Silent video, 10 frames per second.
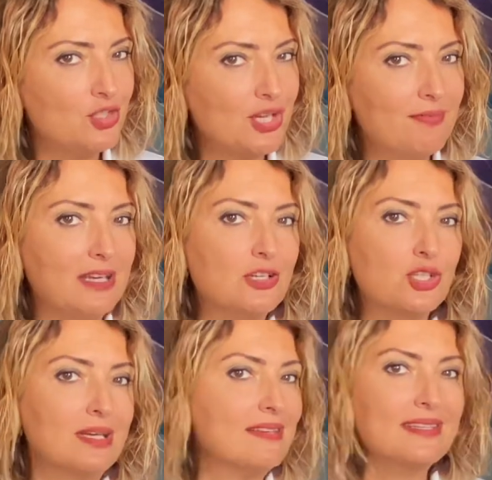çevre
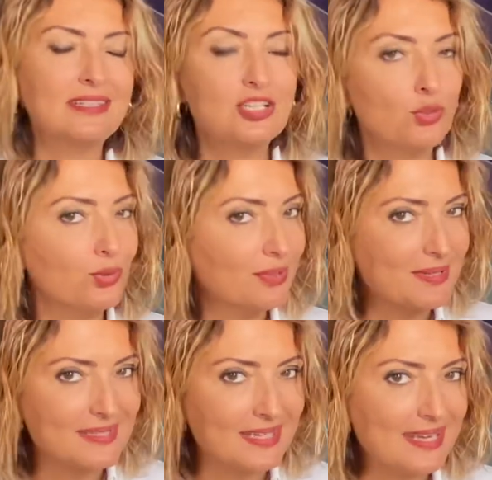ilişkileriniz ya da iş
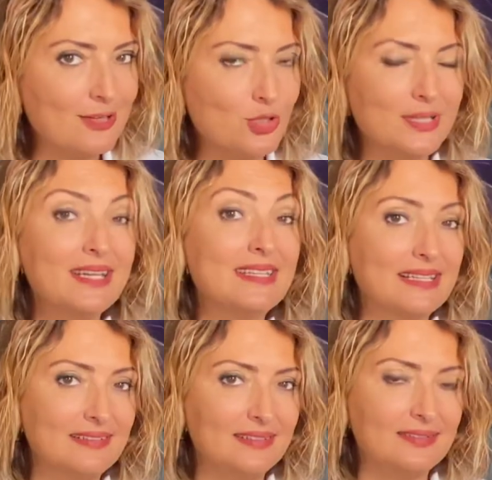ortamınızdaki ilişkilere
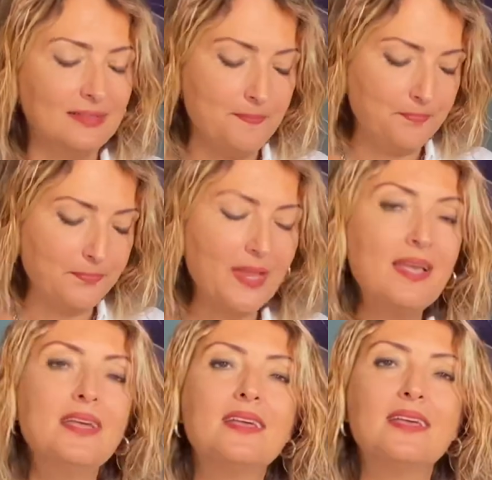dikkat edin.
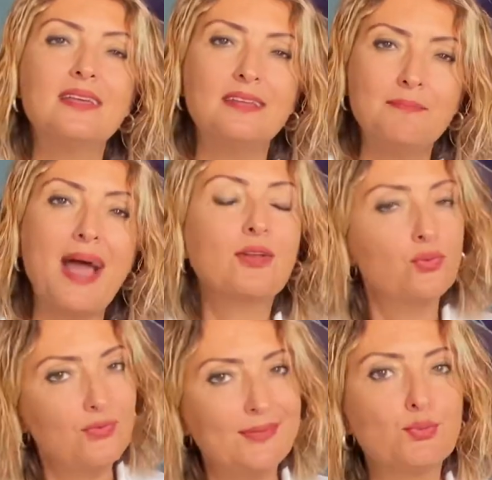Ee,
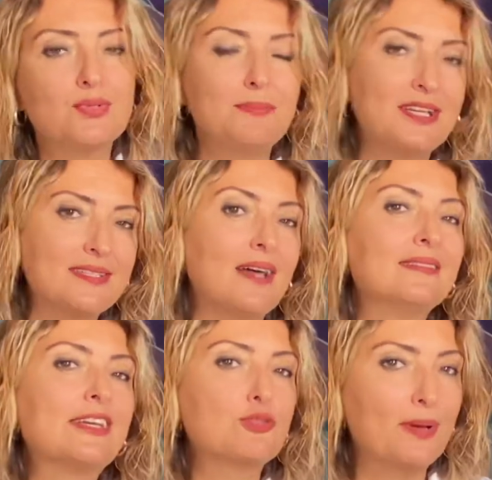Merkür Retrosu da biraz
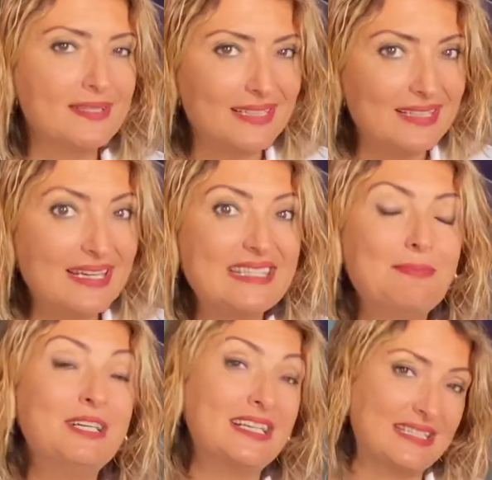anlaşmazlıklara
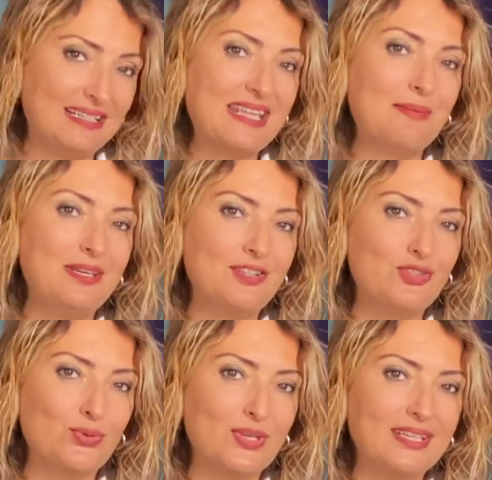zemin hazırlayabilir
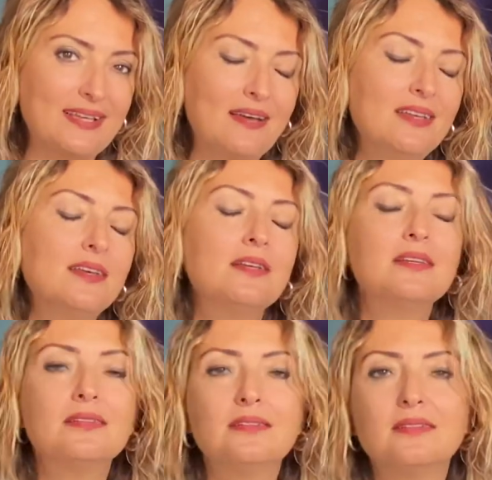çünkü ya da
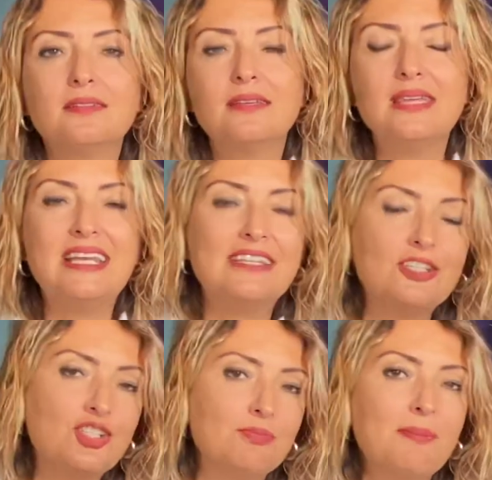e,
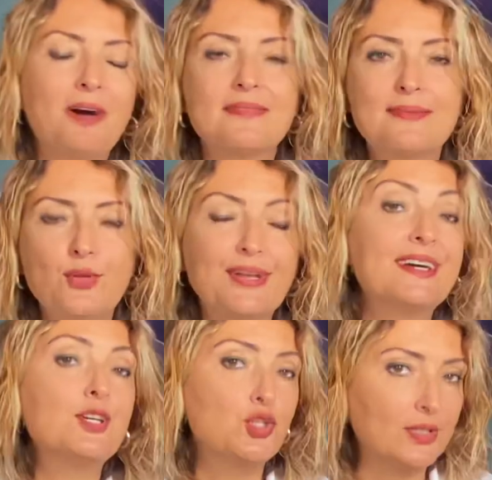iletişimde bazı böyle
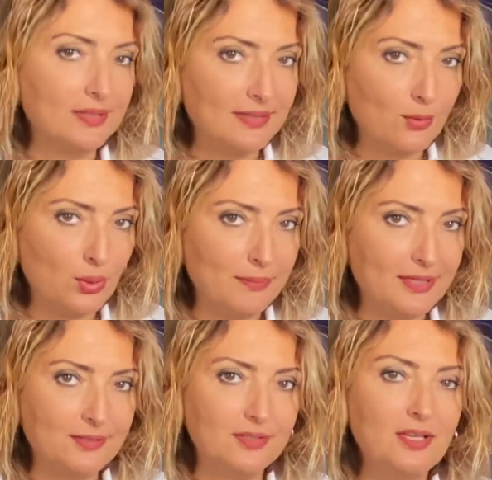karışıklıklar
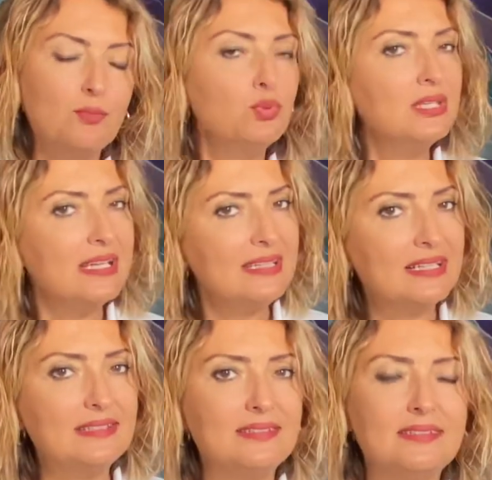olabilir. Bunlara
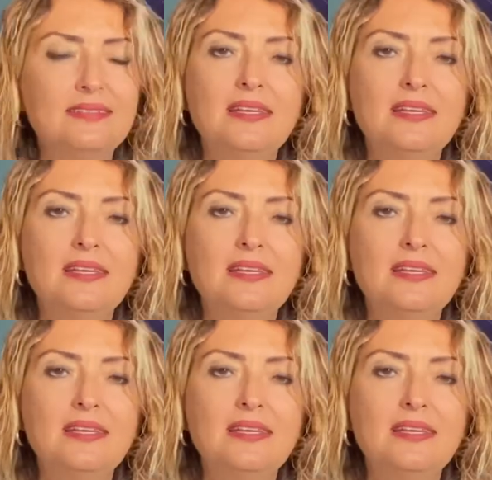dikkat edin.